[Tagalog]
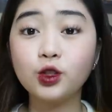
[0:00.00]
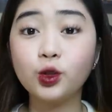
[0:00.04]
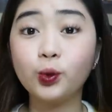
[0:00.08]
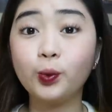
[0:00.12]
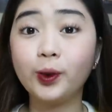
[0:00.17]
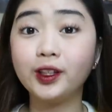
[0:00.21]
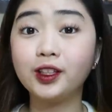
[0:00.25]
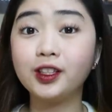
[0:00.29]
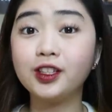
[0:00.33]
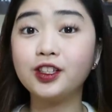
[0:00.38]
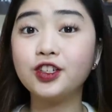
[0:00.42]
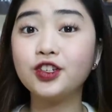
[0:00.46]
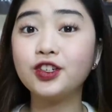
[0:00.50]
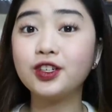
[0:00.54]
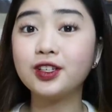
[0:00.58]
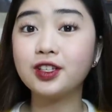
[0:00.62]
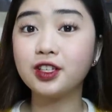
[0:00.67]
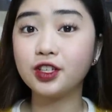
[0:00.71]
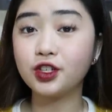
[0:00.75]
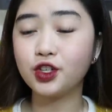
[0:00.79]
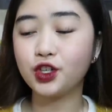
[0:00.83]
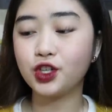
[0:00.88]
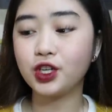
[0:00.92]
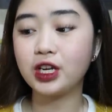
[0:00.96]
So, pwede rin siya
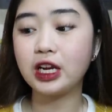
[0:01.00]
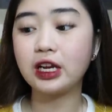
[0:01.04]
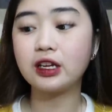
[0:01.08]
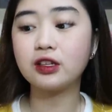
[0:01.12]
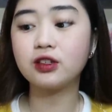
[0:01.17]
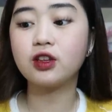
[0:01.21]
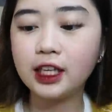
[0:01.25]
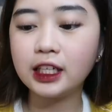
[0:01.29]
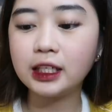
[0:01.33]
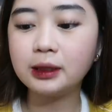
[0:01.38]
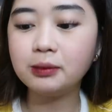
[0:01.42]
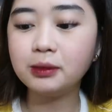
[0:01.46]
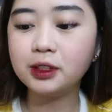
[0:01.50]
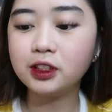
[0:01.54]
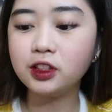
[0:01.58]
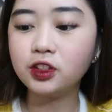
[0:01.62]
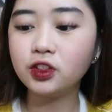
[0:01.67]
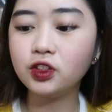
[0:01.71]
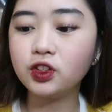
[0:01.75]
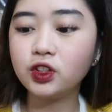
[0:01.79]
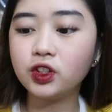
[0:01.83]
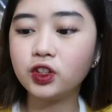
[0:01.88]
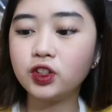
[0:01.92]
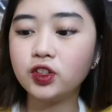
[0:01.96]
sa cheeks.
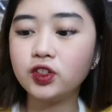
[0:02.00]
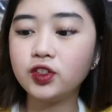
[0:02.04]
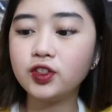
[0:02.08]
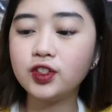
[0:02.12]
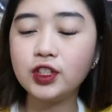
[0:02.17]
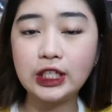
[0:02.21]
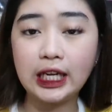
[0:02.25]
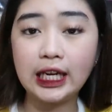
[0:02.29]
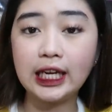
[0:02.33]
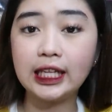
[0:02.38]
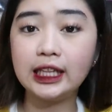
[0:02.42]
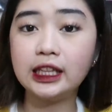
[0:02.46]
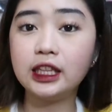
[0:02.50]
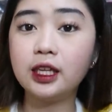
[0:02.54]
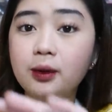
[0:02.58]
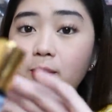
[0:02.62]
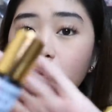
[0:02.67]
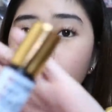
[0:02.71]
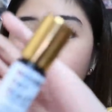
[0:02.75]
Gagamitin ko yung shade na